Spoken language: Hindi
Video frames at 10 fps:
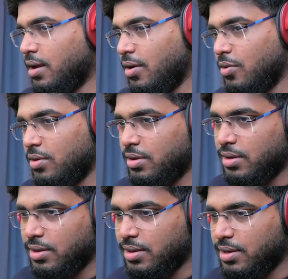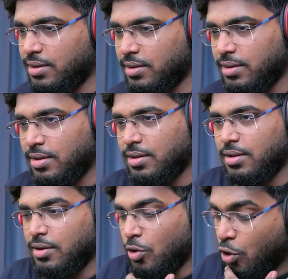Yo.
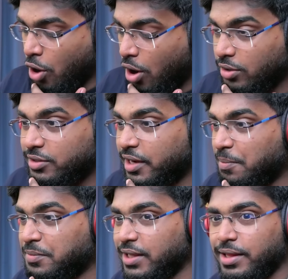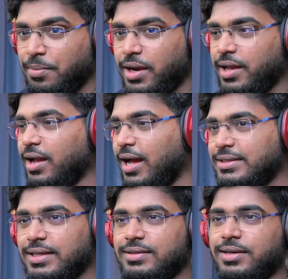ओ तृप्ति दिमरी
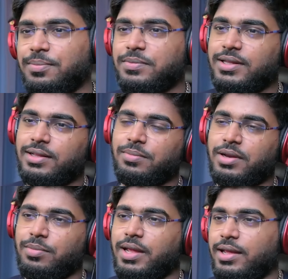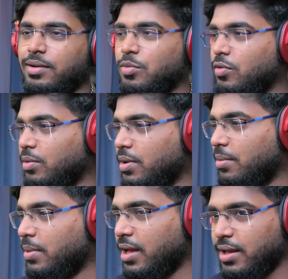अच्छा तृप्ति दिमरी भी है ये मूवी
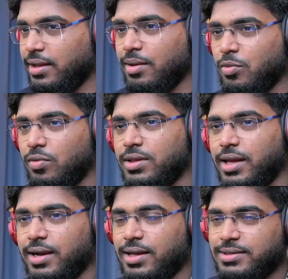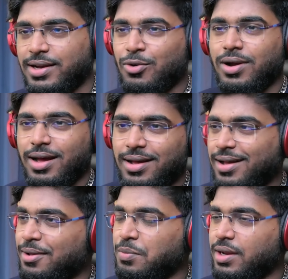में मैं ये मूवी देखना चाहूंगा
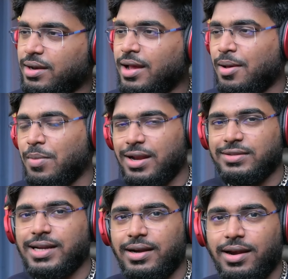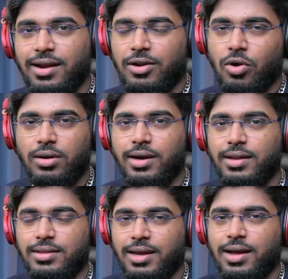आई I मीन mean, मैंने इसका ट्रेलर
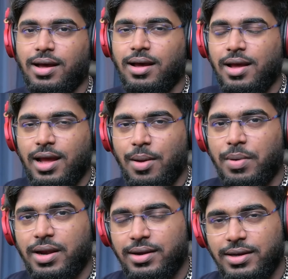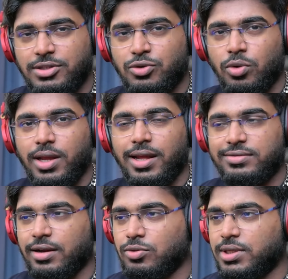ऑलरेडी देखा अपेरेंटली स्टोरी
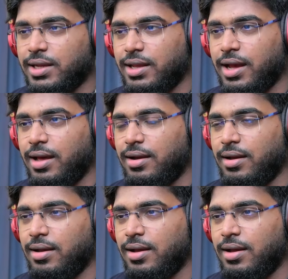ऐसा कुछ है कि यार